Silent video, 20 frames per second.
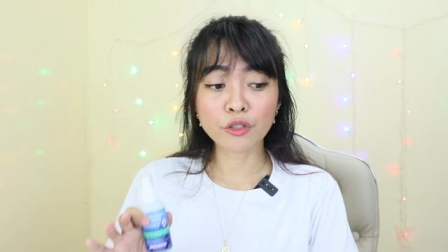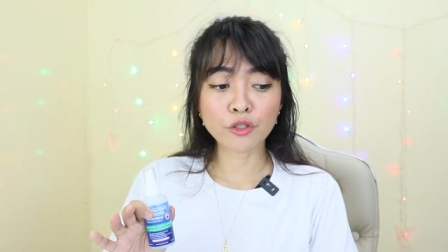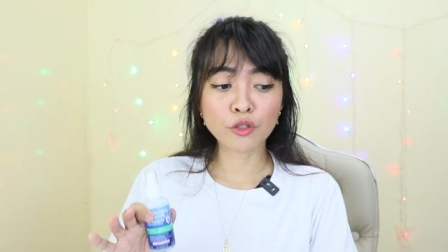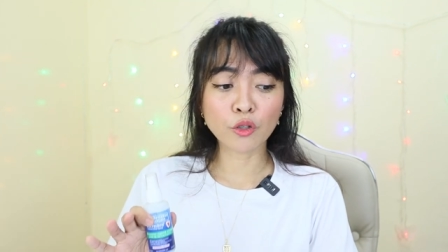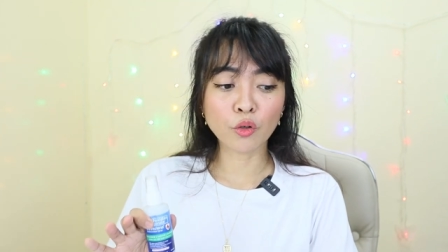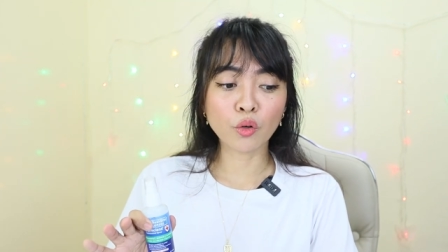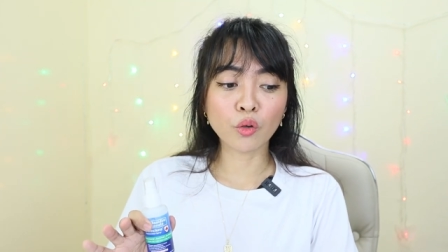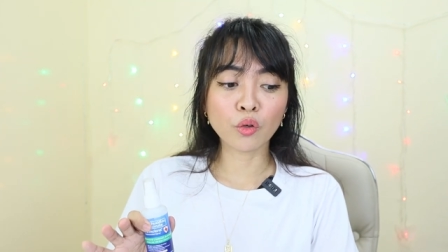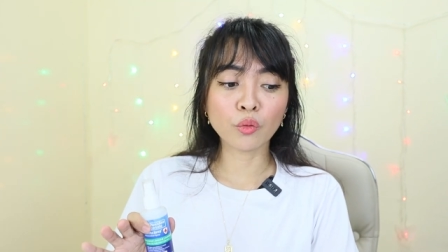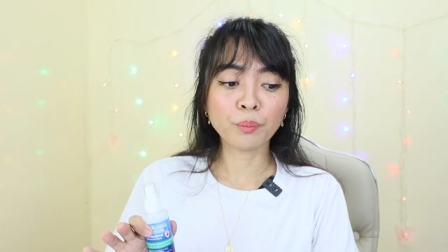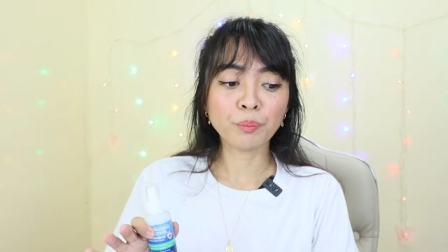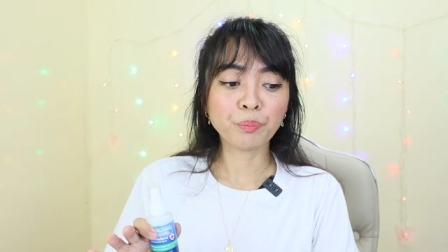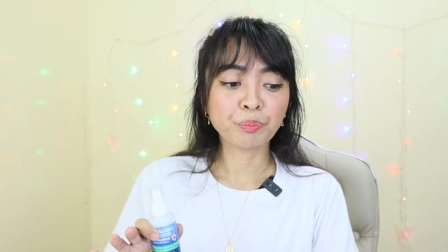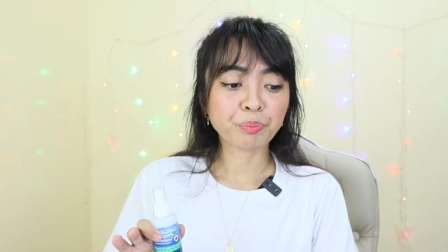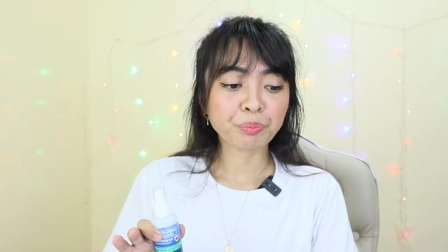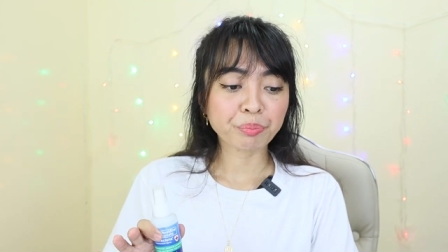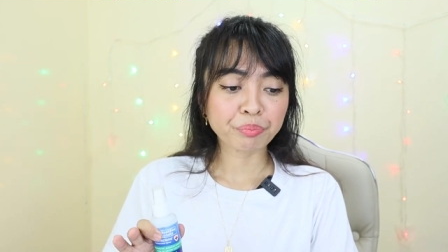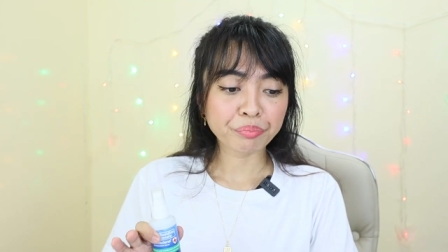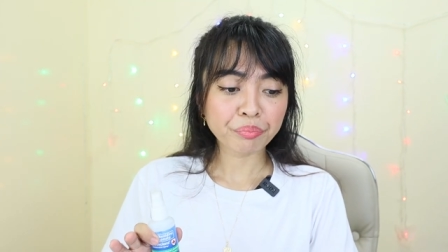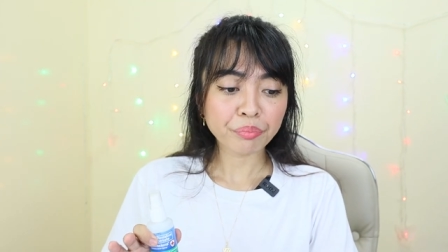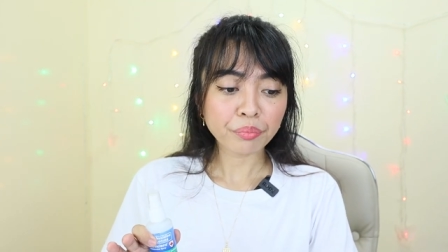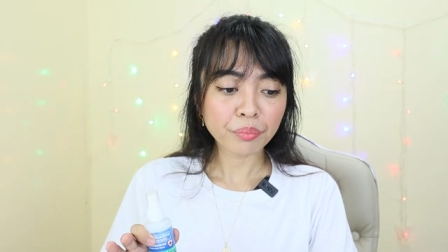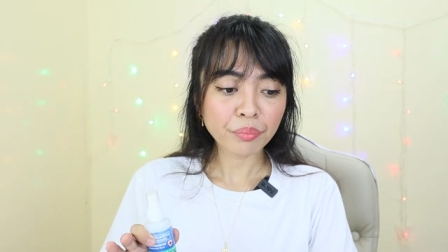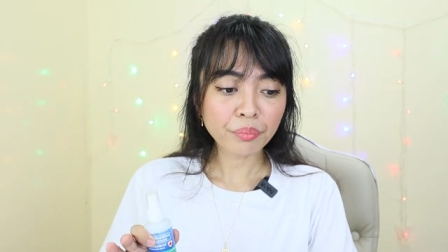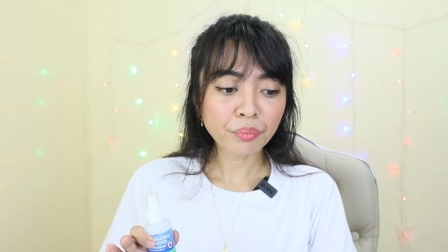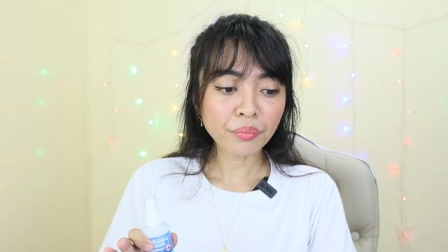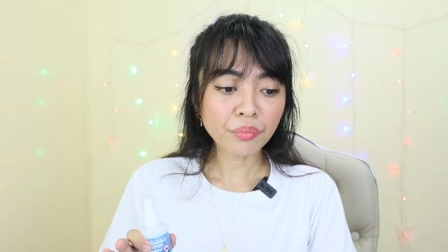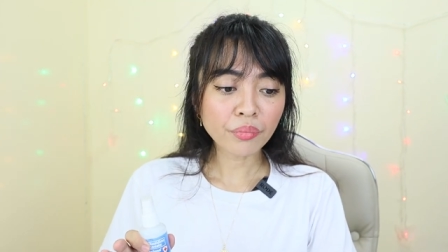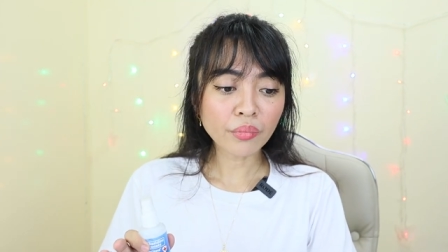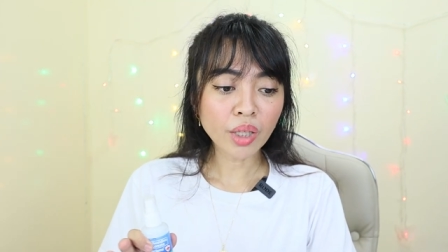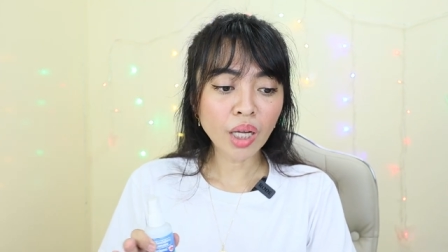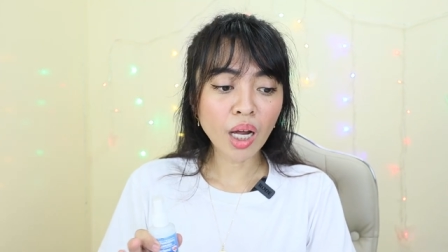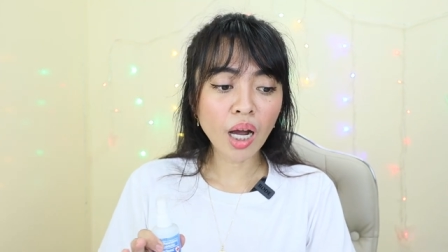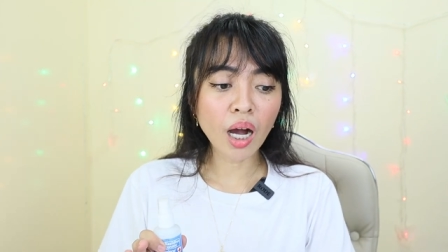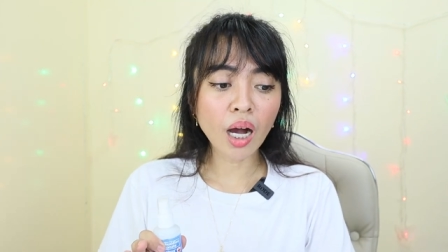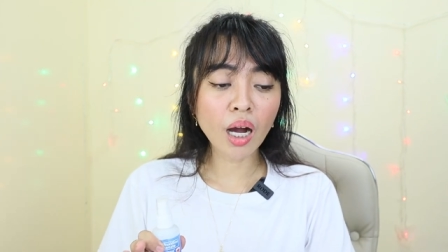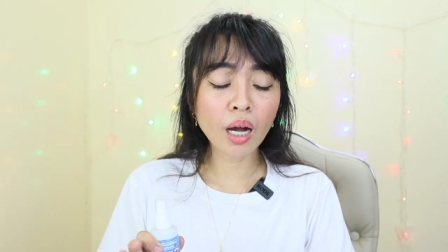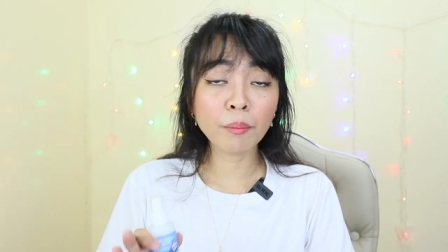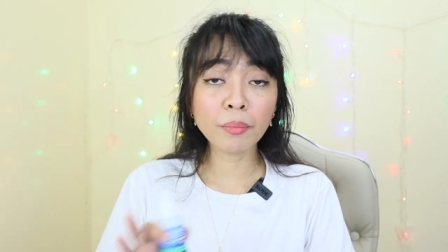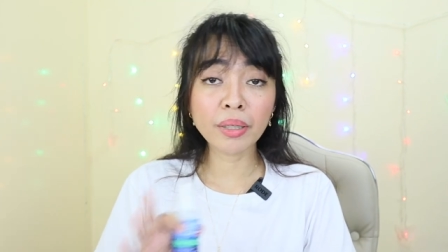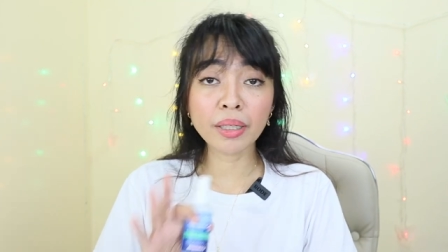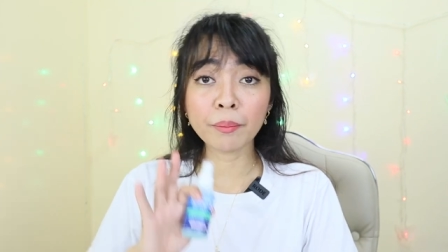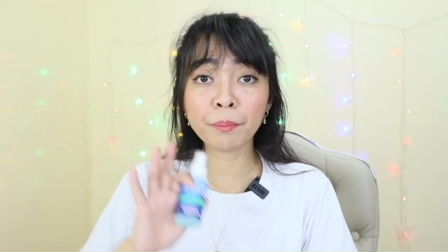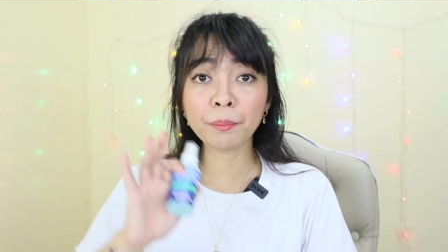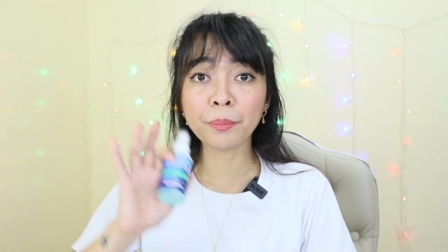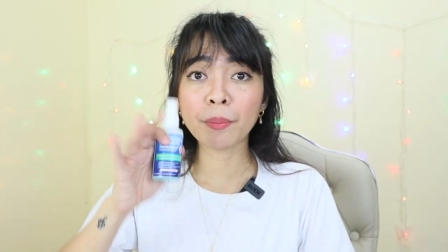So, Um,